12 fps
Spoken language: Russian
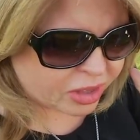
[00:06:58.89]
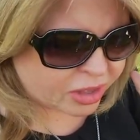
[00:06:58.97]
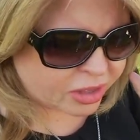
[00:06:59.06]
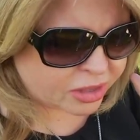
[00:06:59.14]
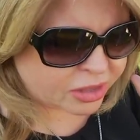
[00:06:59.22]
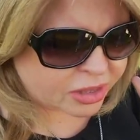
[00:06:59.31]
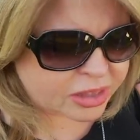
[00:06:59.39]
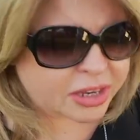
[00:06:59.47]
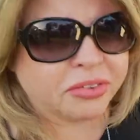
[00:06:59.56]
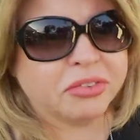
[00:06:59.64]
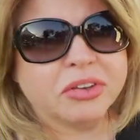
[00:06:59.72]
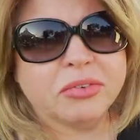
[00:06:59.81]
ни на
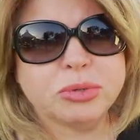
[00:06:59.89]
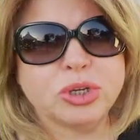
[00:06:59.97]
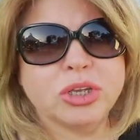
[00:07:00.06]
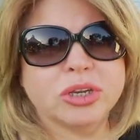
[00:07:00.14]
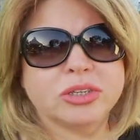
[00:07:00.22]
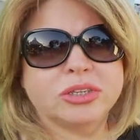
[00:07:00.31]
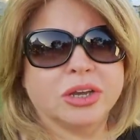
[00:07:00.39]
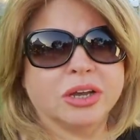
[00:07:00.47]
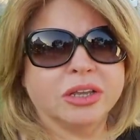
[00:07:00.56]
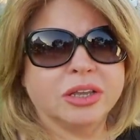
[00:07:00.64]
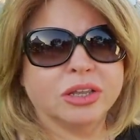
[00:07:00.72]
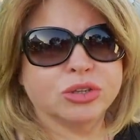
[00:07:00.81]
траве, вообще нигде.
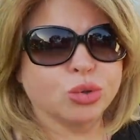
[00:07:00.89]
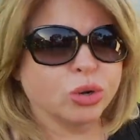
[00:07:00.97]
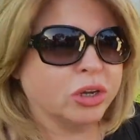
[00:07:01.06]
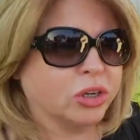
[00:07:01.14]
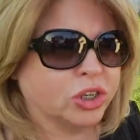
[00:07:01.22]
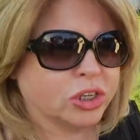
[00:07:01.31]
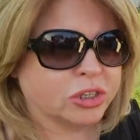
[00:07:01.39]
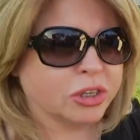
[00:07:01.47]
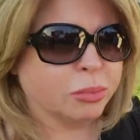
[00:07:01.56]
Они настолько сейчас